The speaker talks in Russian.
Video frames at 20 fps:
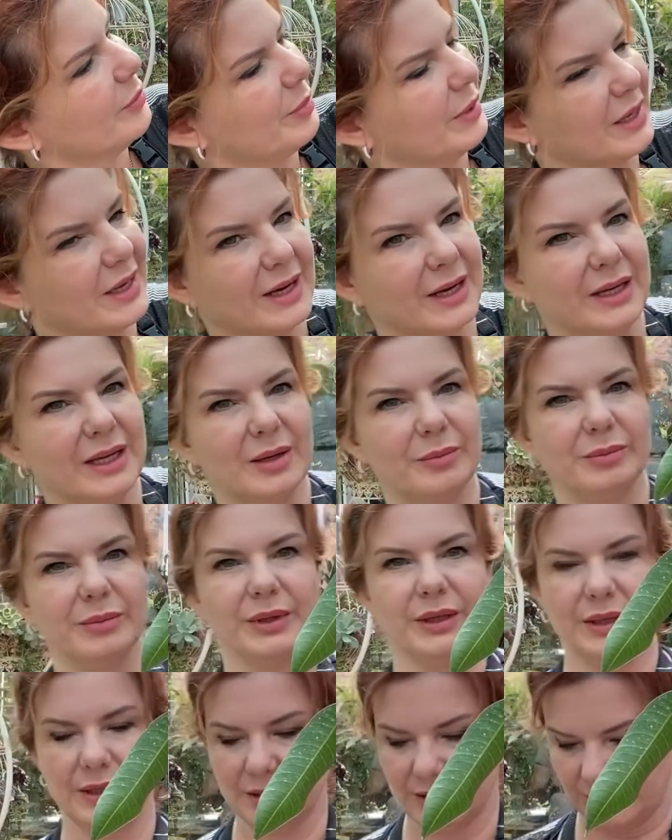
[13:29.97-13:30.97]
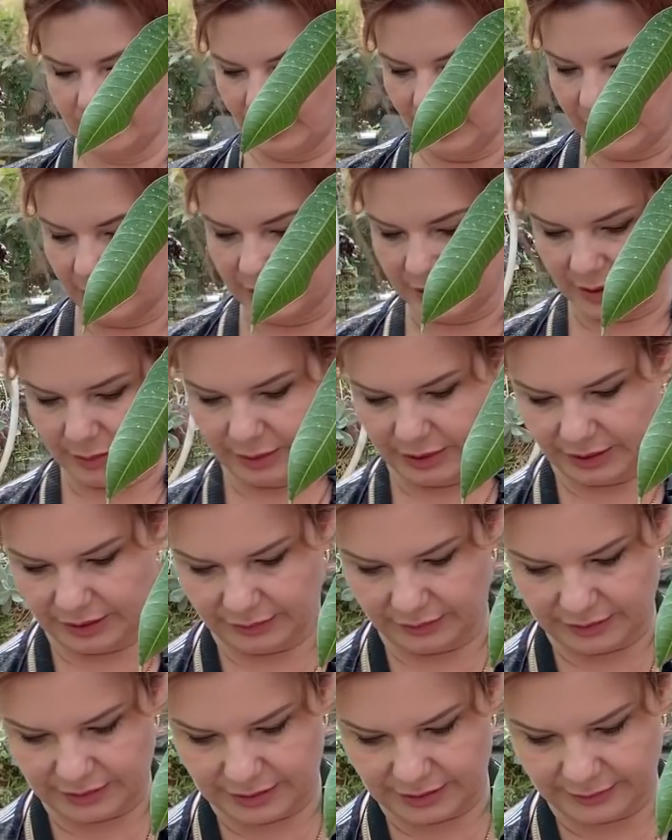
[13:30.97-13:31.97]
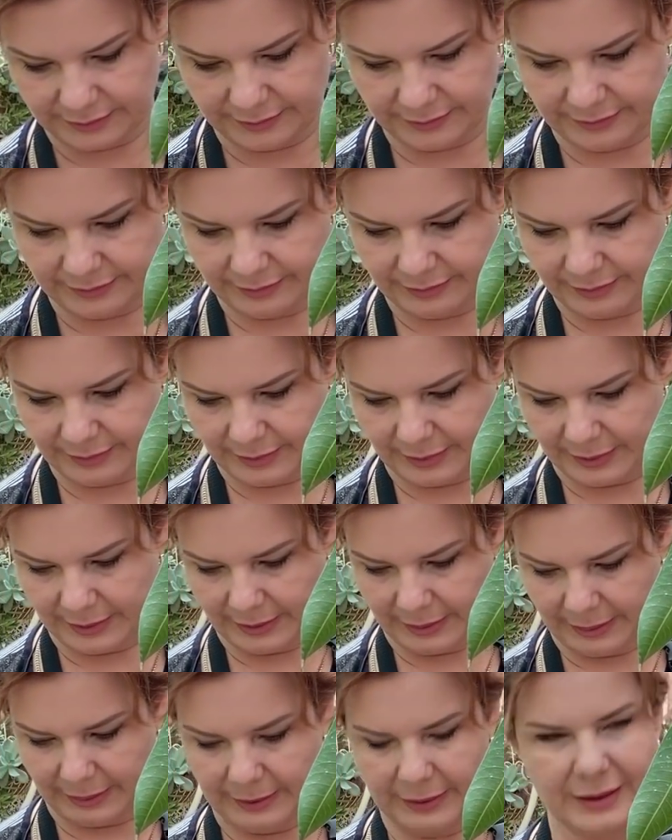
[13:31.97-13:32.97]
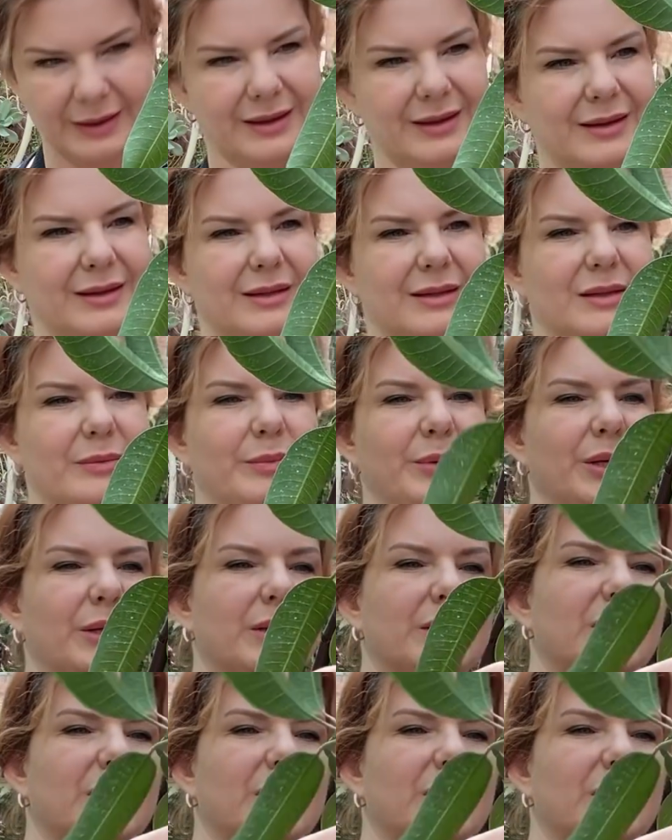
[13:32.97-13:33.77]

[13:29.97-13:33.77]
по краям и смело заматывайте. Смело